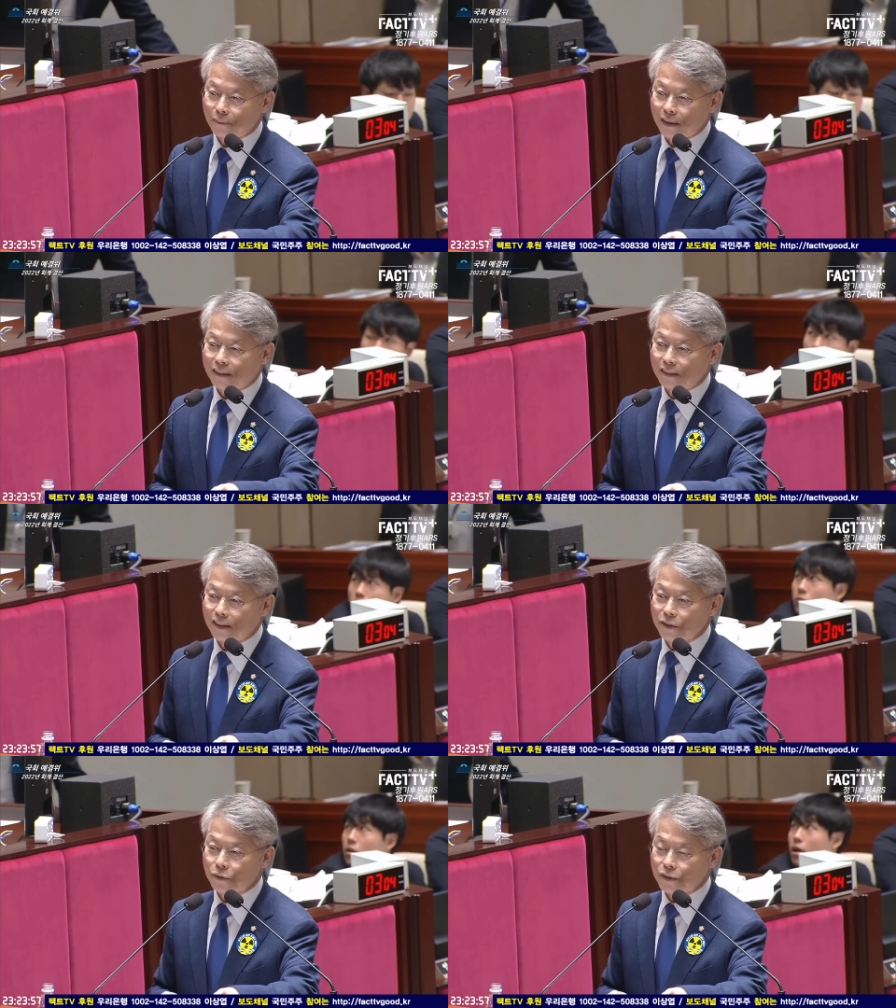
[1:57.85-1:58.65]
말을
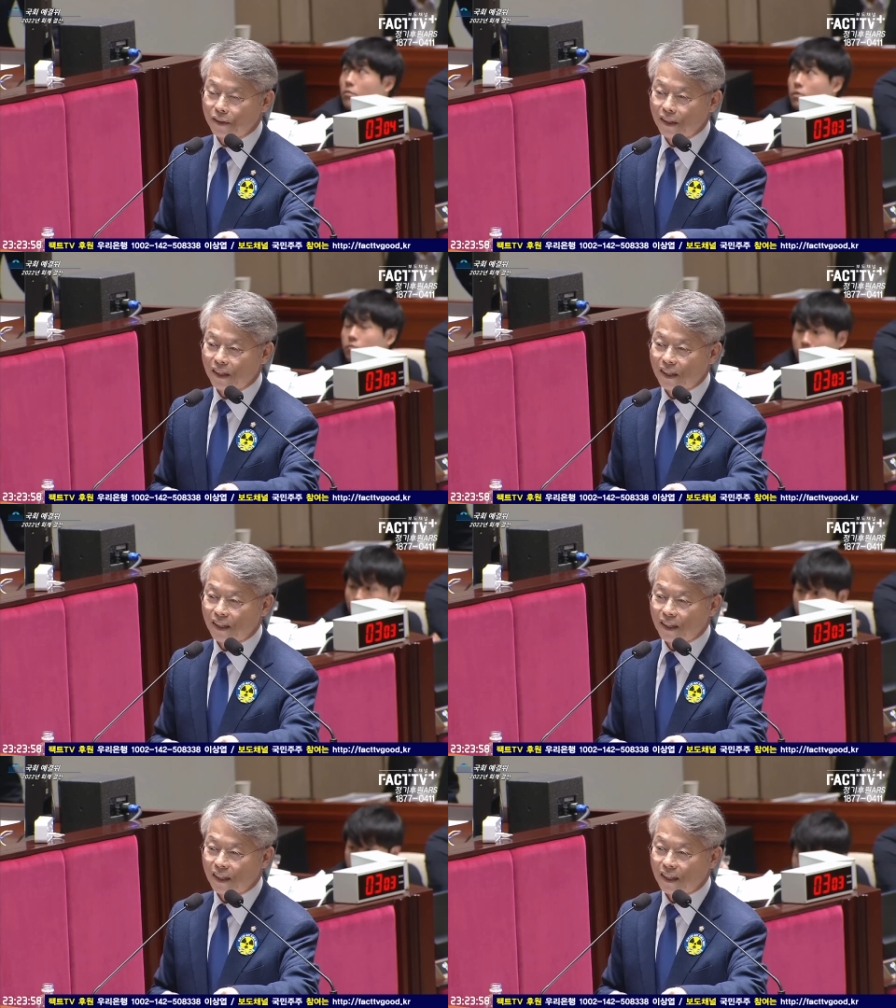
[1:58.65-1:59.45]
꺼내기도 전에
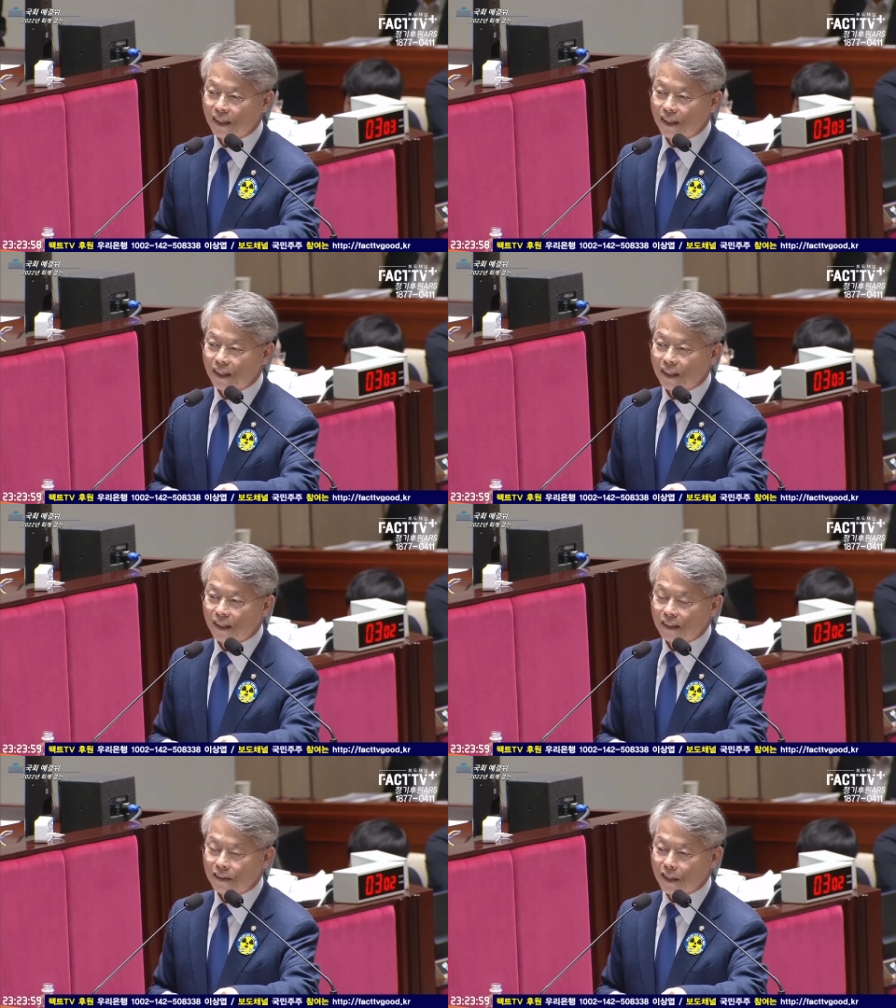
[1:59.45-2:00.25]

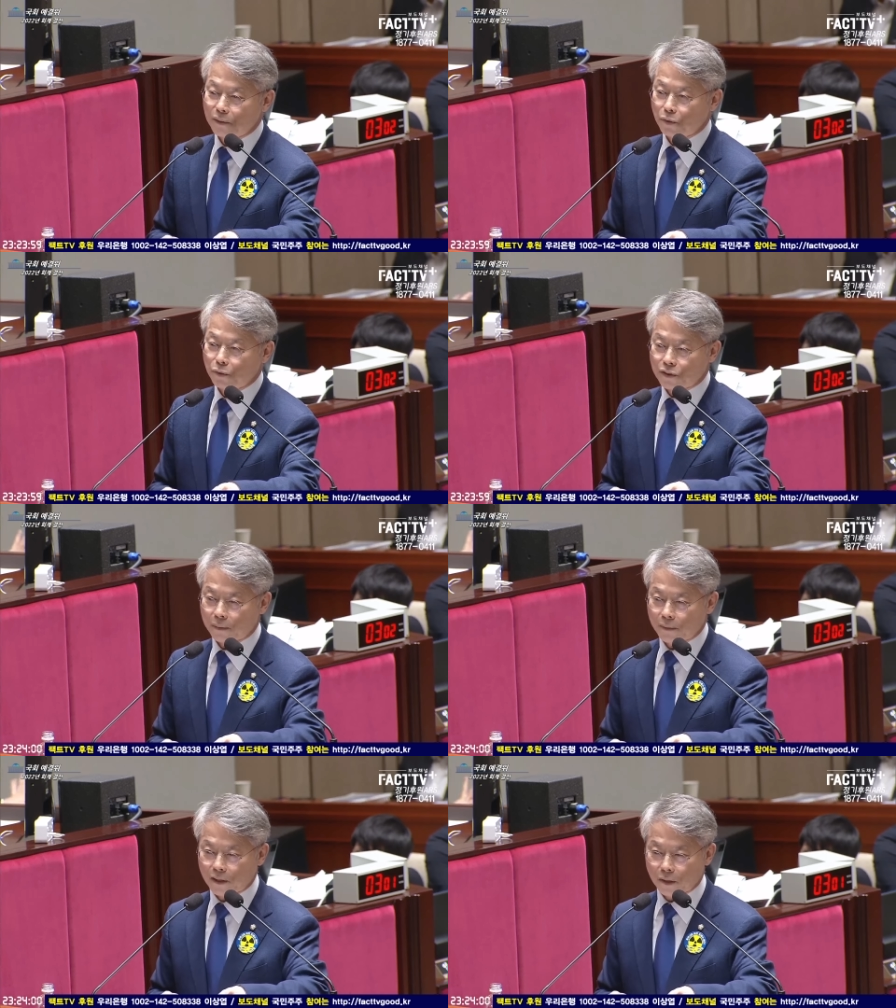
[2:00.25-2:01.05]
세금 도둑
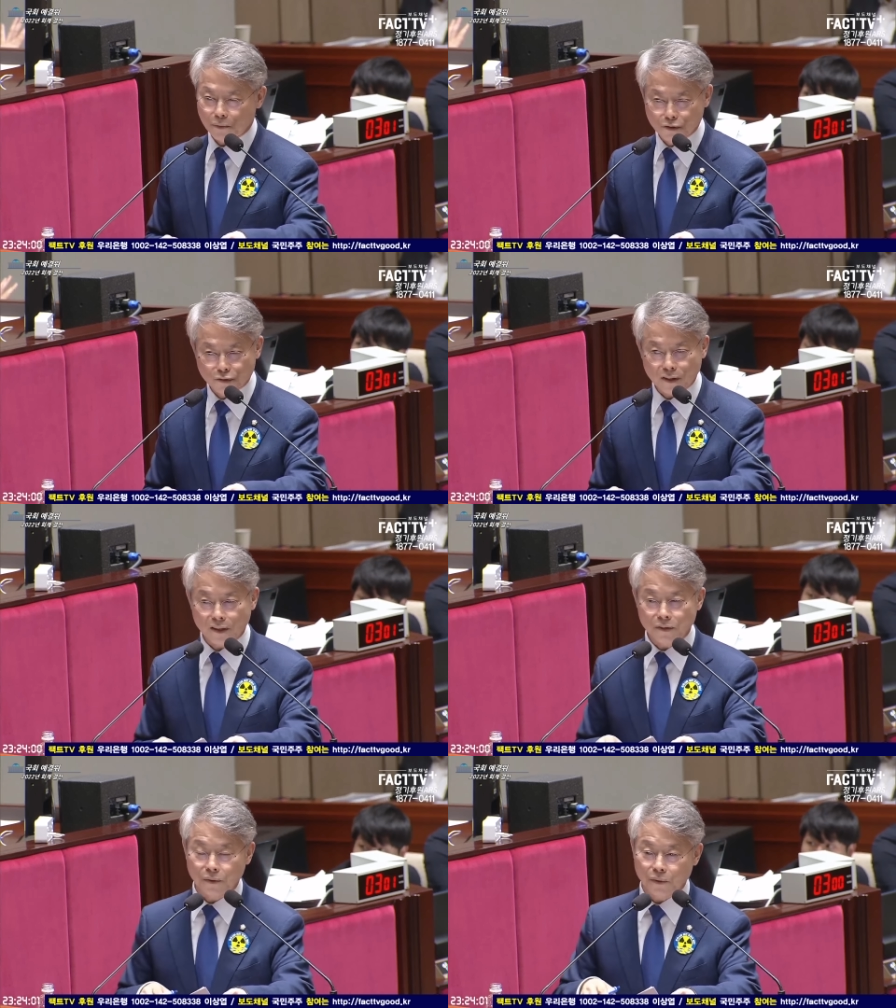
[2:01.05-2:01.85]
잡아라고
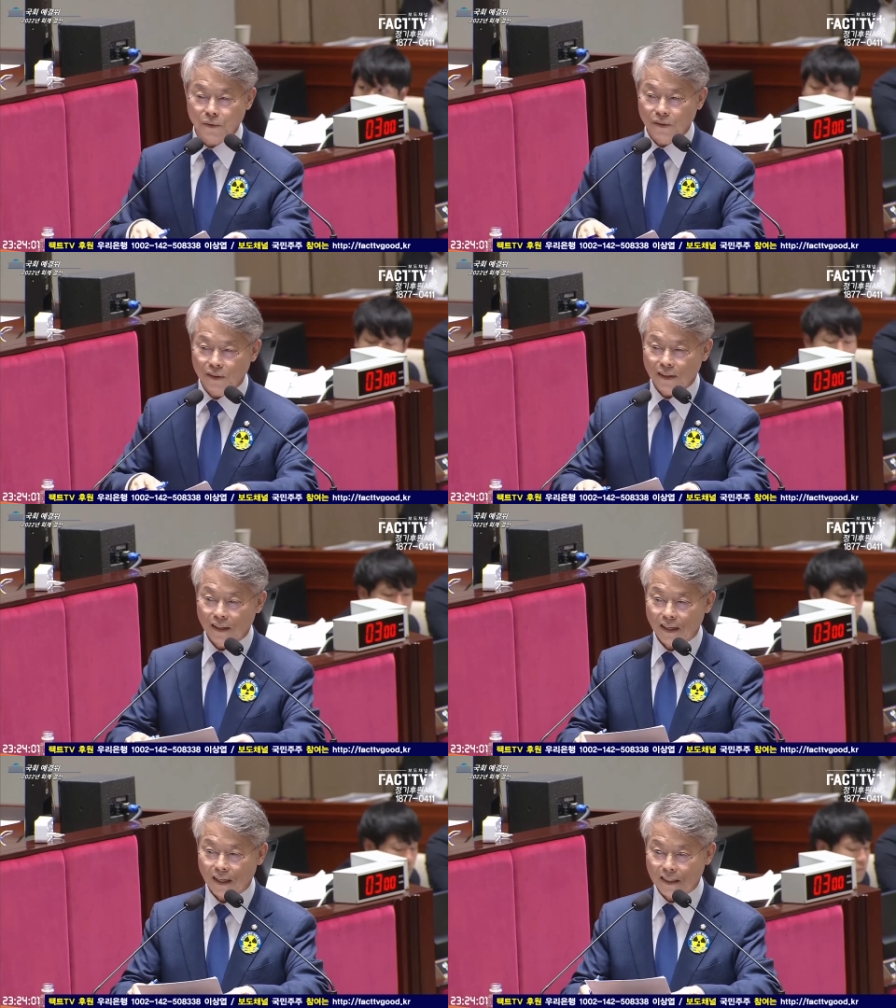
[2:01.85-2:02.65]
민주당하고
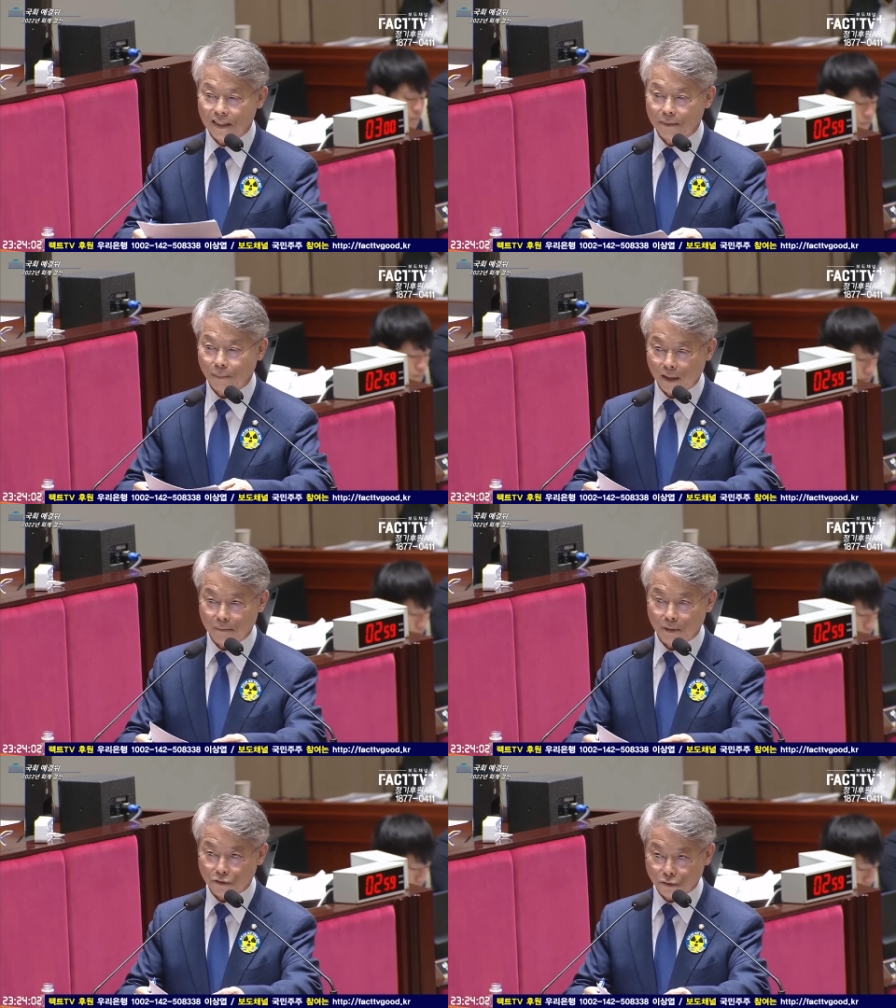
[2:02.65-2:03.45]
같이
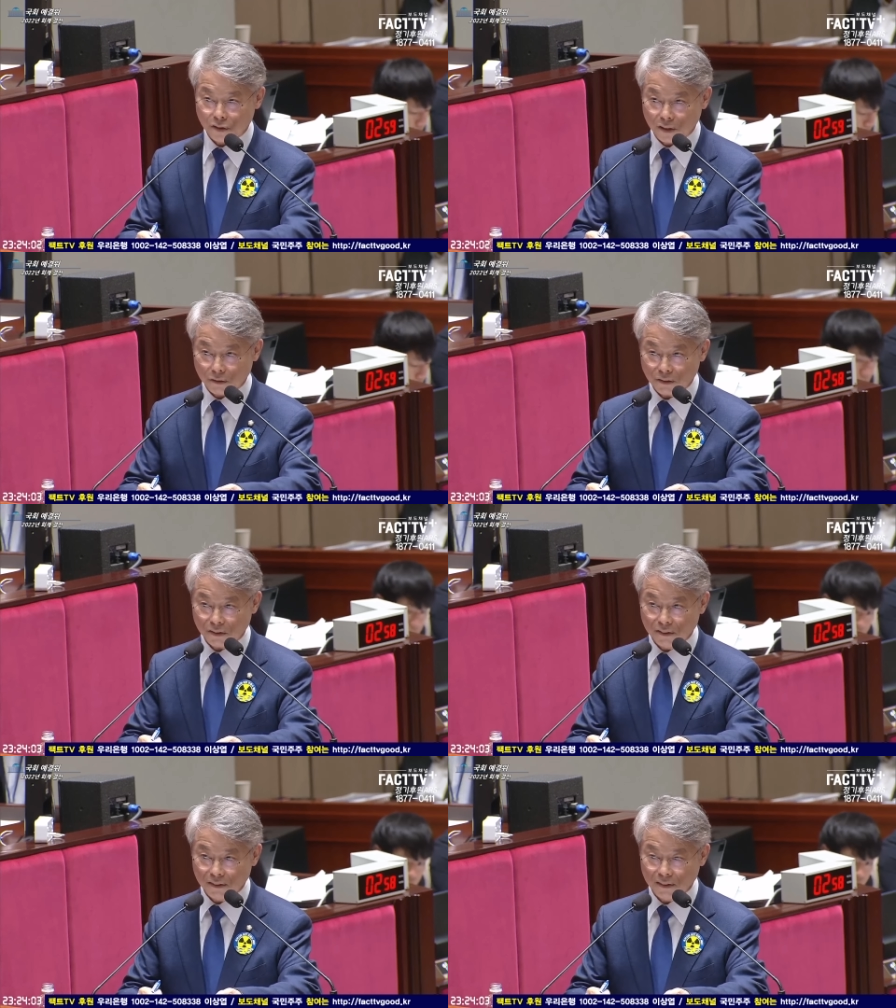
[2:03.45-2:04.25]
발을 맞추고 있다고요?
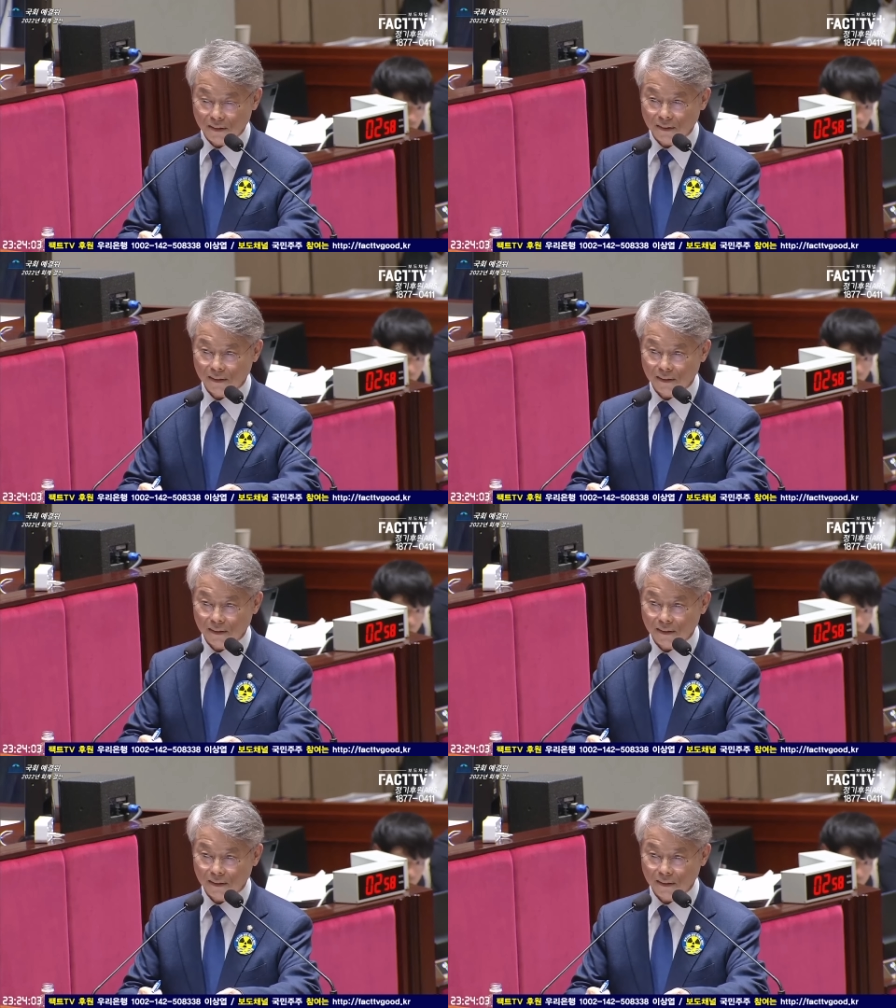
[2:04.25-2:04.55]
예.